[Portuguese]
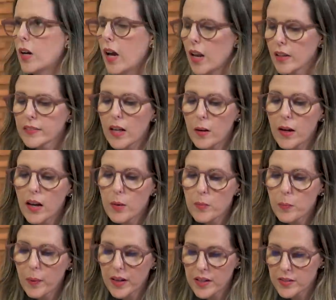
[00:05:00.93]
ela, tá, ela
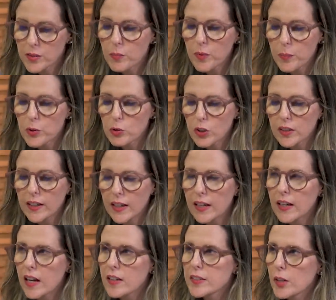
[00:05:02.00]
me parece uma pessoa que está em
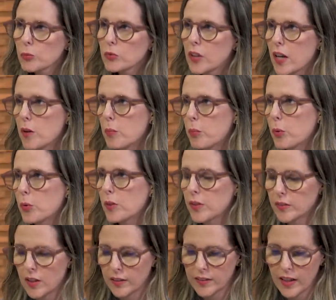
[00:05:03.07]
análise há um tempo.
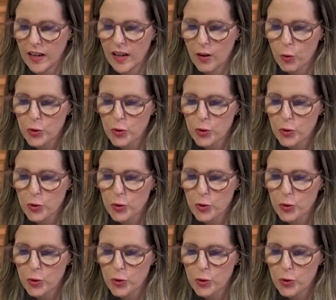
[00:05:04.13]
Exato. Ela